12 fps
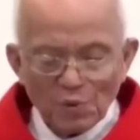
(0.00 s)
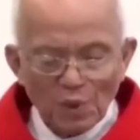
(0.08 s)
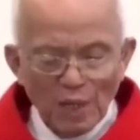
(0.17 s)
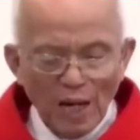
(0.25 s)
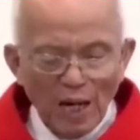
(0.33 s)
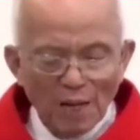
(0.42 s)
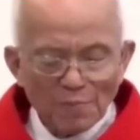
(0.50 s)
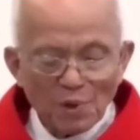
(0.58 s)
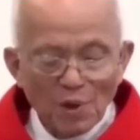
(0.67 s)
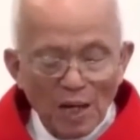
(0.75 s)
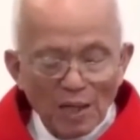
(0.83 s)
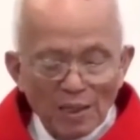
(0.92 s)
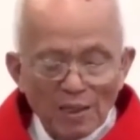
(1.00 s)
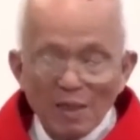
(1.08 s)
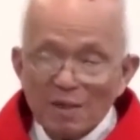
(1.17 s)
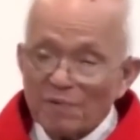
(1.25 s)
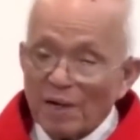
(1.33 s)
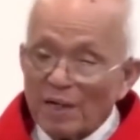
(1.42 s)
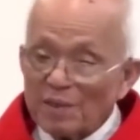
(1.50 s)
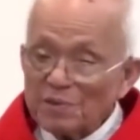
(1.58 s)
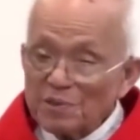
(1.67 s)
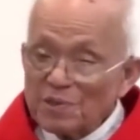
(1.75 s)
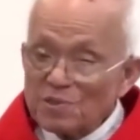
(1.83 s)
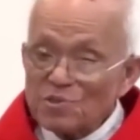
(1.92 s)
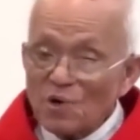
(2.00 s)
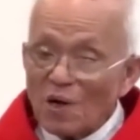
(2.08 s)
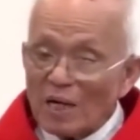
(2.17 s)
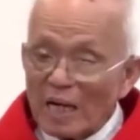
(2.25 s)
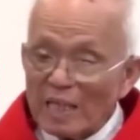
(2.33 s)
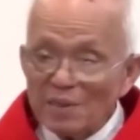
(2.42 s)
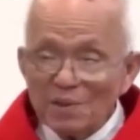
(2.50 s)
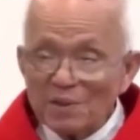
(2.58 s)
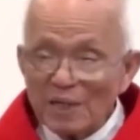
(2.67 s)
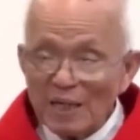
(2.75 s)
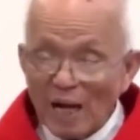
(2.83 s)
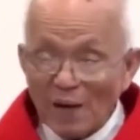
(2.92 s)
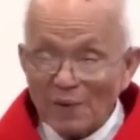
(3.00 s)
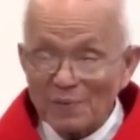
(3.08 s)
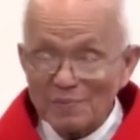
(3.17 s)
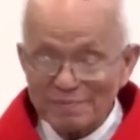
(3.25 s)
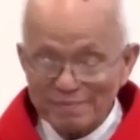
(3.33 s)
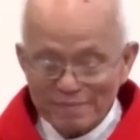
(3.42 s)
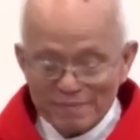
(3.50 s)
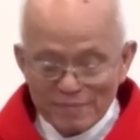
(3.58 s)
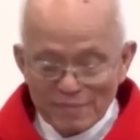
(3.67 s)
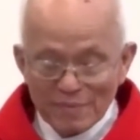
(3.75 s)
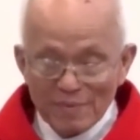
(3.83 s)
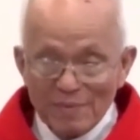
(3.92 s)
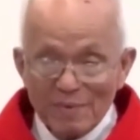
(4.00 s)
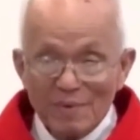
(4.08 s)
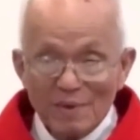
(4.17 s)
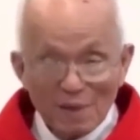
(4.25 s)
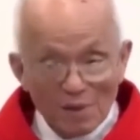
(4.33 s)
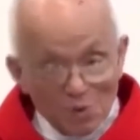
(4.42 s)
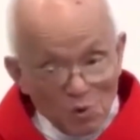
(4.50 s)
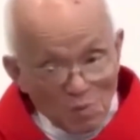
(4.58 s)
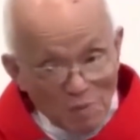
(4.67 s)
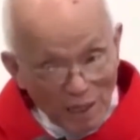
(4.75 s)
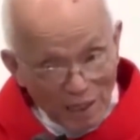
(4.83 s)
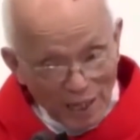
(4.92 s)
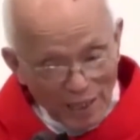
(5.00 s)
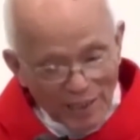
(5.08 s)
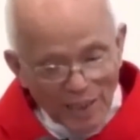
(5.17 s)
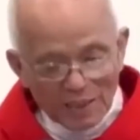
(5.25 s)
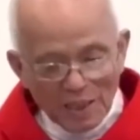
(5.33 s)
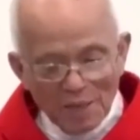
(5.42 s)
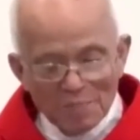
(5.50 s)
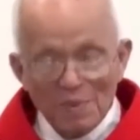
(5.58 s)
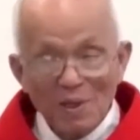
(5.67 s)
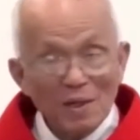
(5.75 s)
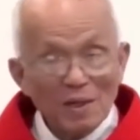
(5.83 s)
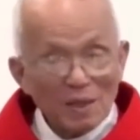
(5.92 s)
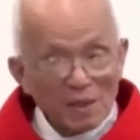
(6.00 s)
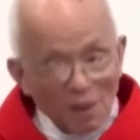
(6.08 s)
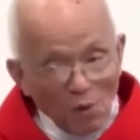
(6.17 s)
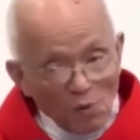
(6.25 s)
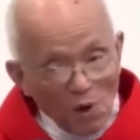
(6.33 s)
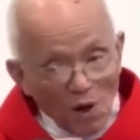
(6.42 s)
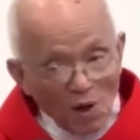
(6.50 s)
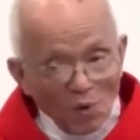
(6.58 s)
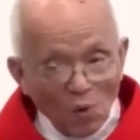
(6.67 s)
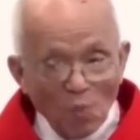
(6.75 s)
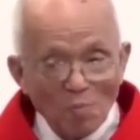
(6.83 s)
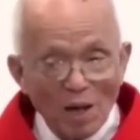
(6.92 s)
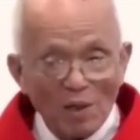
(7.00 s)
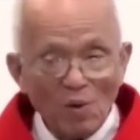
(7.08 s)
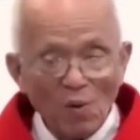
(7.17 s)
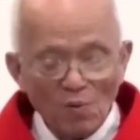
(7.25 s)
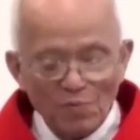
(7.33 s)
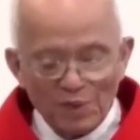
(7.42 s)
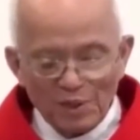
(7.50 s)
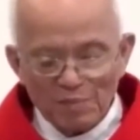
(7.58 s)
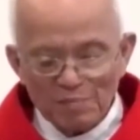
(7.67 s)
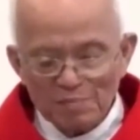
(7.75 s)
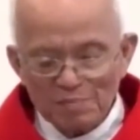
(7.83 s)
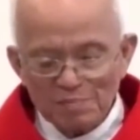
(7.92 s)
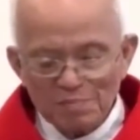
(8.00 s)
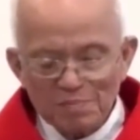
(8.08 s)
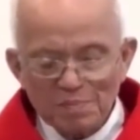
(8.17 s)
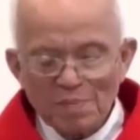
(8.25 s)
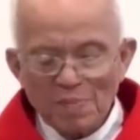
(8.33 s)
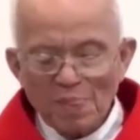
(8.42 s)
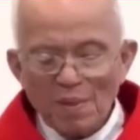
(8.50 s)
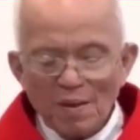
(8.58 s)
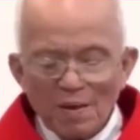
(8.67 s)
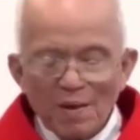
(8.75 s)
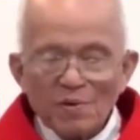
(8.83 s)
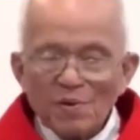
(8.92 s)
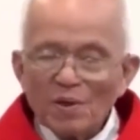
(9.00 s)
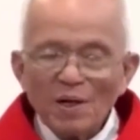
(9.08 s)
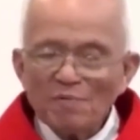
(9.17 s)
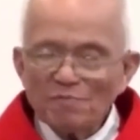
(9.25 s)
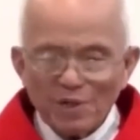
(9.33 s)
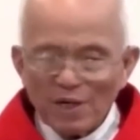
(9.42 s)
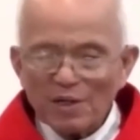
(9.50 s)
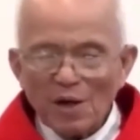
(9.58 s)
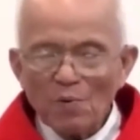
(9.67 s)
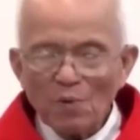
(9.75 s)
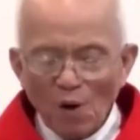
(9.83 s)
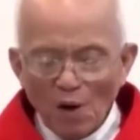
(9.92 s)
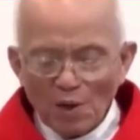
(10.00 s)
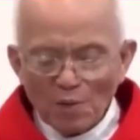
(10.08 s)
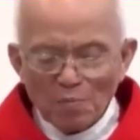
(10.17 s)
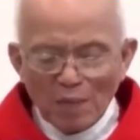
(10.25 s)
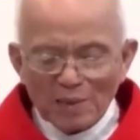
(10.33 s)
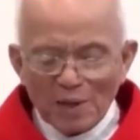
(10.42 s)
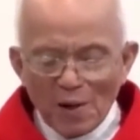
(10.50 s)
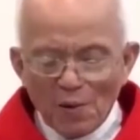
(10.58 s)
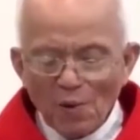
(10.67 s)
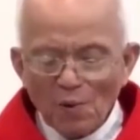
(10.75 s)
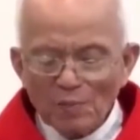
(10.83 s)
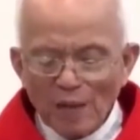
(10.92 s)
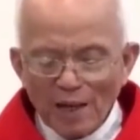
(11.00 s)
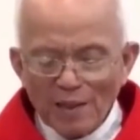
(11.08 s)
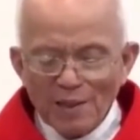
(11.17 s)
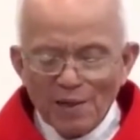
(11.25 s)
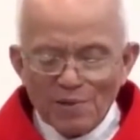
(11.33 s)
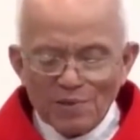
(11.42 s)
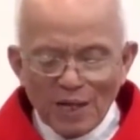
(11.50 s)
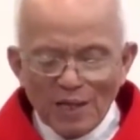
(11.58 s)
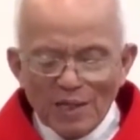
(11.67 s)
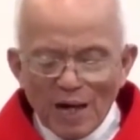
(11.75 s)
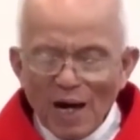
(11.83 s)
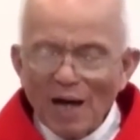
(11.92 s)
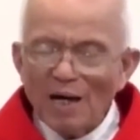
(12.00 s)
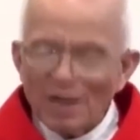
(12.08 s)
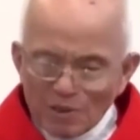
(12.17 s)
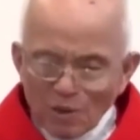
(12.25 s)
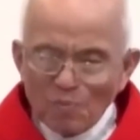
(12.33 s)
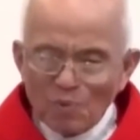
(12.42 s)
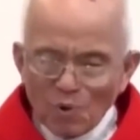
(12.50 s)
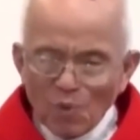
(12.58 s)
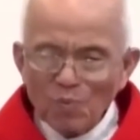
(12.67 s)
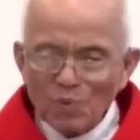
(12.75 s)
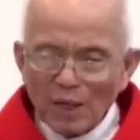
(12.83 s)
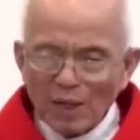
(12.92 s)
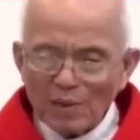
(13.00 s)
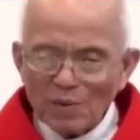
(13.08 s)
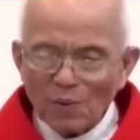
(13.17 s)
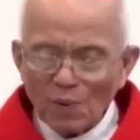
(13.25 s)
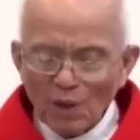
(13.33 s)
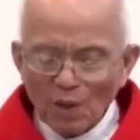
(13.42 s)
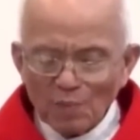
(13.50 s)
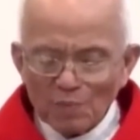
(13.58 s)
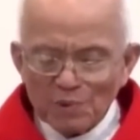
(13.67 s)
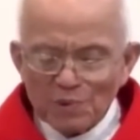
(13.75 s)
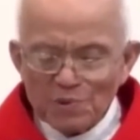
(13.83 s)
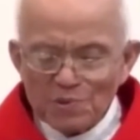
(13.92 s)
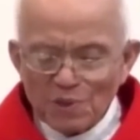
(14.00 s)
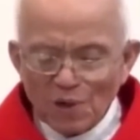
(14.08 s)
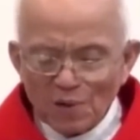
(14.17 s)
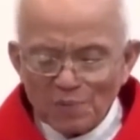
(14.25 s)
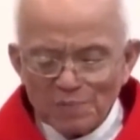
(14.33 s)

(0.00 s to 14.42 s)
Chúa đã làm cho anh và đã thương xót anh như thế nào. Chúa mặc khải ra thêm câu đó của Marco viết. Cho nên việc kêu gọi ông Matthew hôm nay xảy ra trong khung cảnh của lòng thương xót.